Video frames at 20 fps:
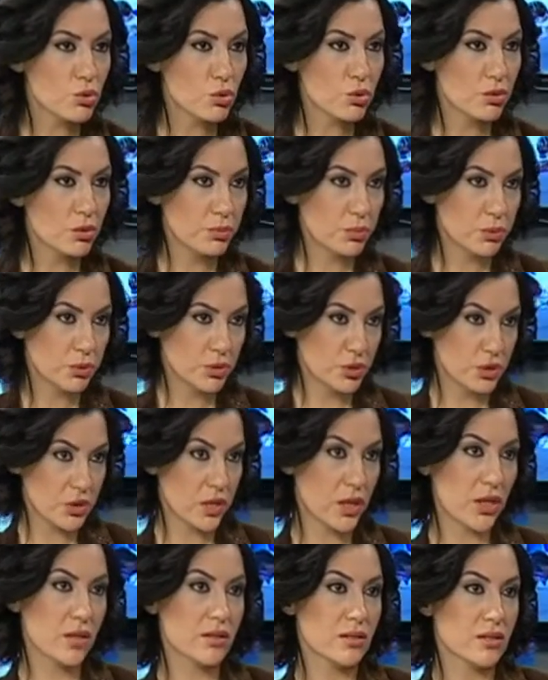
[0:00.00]
o raporu?
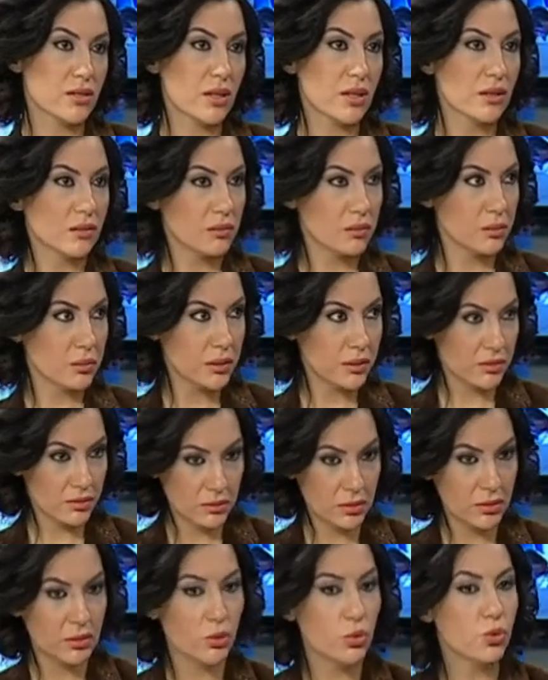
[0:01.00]
Cihazdan bir
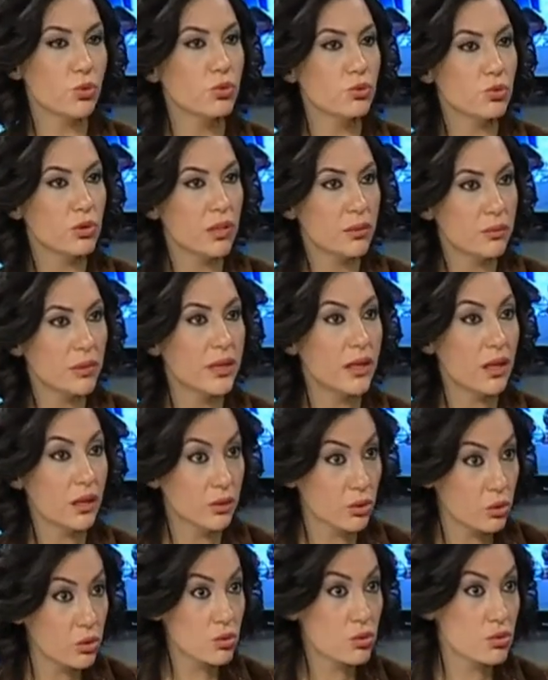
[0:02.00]
görüntülemeyi
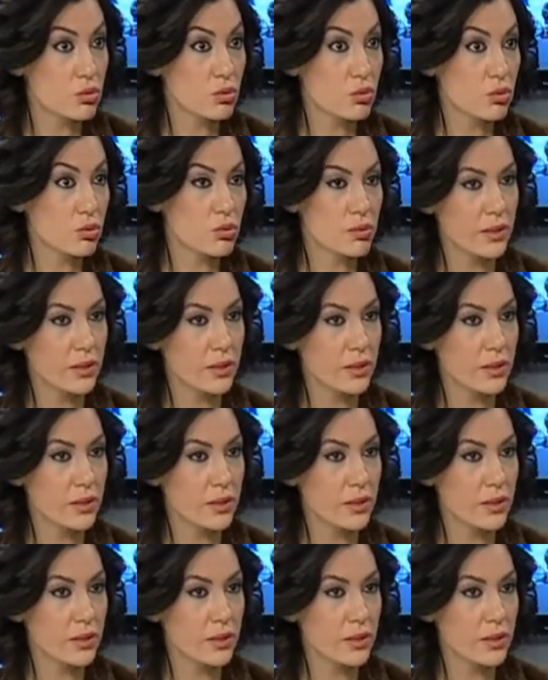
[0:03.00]
görüntüleme. alıyorsunuz